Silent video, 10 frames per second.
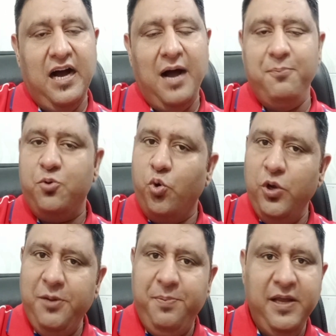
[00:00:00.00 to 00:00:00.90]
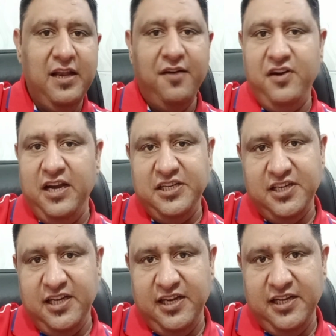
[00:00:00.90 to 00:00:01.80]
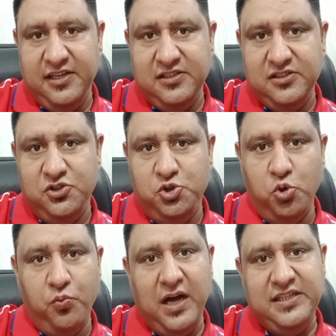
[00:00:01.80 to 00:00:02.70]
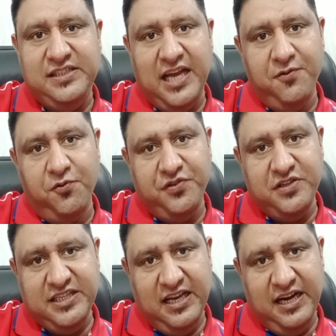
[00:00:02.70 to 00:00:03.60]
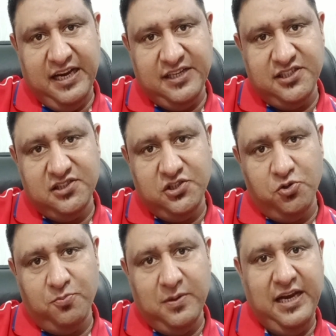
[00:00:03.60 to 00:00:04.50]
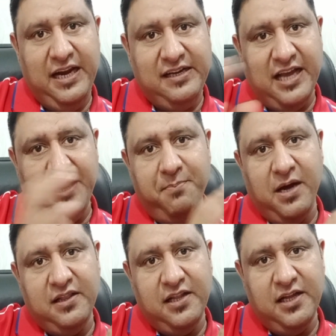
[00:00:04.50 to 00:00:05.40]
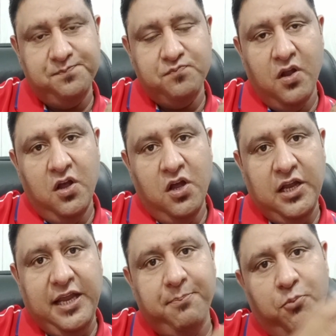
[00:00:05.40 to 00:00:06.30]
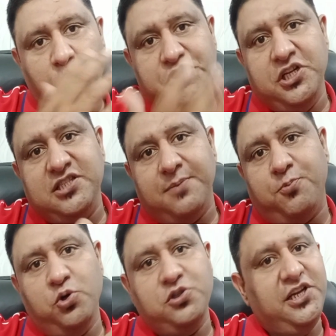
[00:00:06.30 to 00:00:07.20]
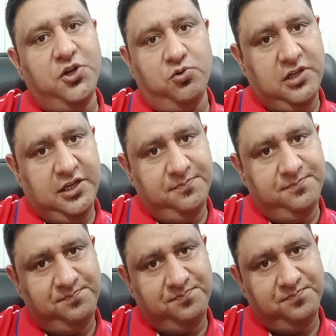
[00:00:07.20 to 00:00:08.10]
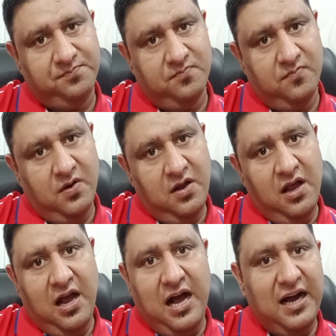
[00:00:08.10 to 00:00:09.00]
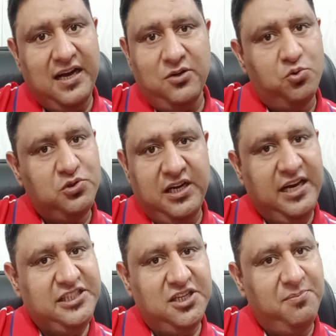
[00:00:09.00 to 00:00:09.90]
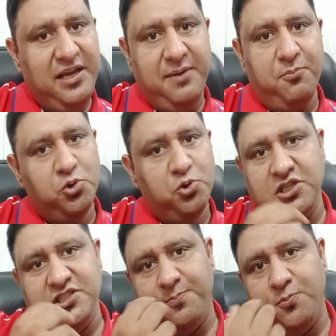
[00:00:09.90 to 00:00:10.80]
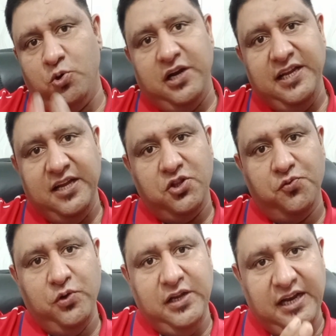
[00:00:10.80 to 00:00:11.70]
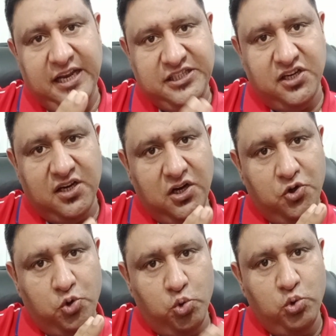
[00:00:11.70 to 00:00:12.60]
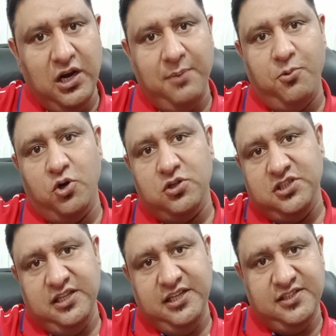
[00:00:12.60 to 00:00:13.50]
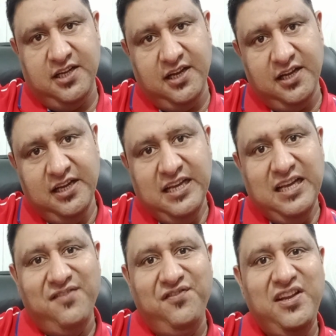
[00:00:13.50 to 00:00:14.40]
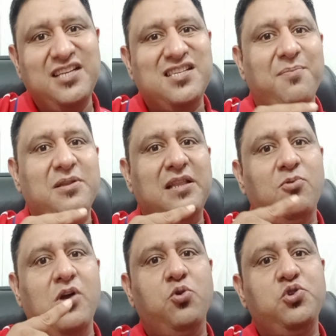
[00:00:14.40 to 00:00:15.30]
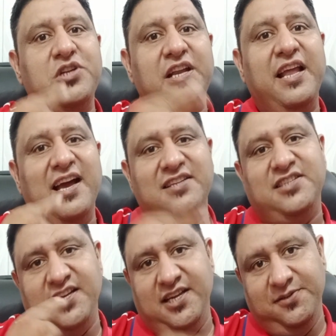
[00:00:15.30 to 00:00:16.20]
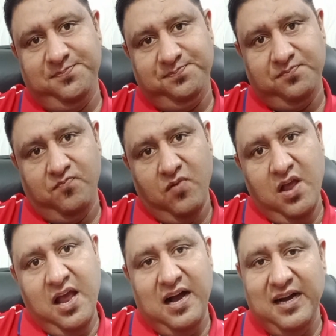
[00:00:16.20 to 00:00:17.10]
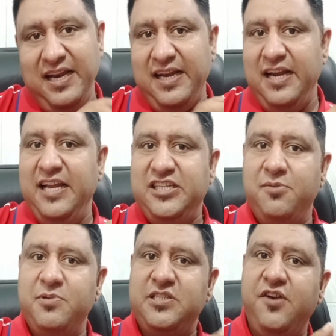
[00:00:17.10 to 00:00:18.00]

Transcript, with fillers: हम कोई भी लव रिलेशन ले लें शुरुआत चाहे वो फिज़िकल अट्रैक्शन से हो मगर एक टाइम बाद ना इमोशनल सपोर्ट चाहिए होता है अगर उस रिलेशन में इमोशनल सपोर्ट नहीं है तो वो रिलेशन का टूटना बहुत जल्दी आसान है वीनस का मतलब हो गया कुछ नया चाहिए अगर एक रिलेशन में